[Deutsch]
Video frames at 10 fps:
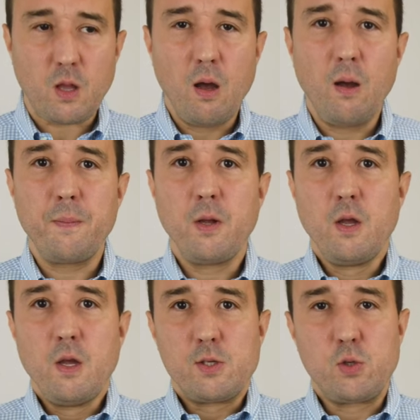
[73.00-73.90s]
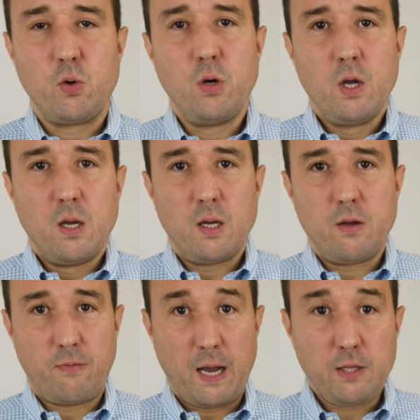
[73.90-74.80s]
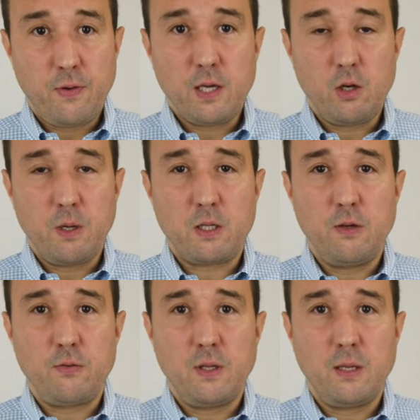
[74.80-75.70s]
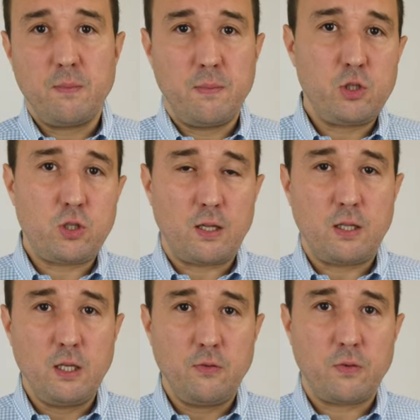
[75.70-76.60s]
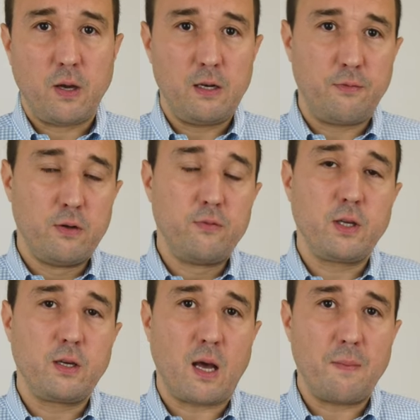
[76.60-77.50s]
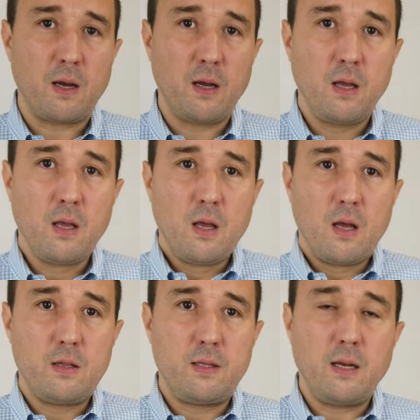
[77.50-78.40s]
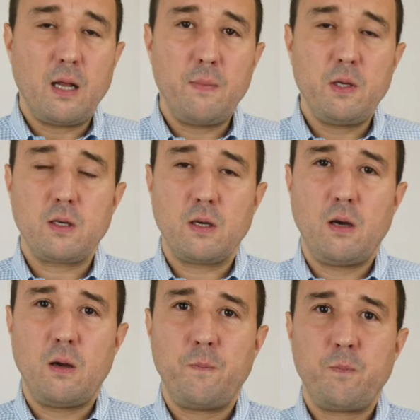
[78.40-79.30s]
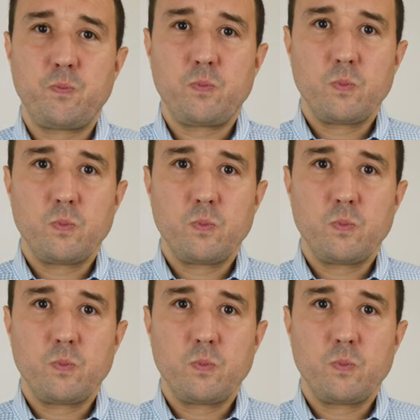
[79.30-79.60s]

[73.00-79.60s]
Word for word: Ähm, so, Weitwinkelobjektiv nehmen mit Stativ, eine vernünftige Kamera. Dann habe ich ähm,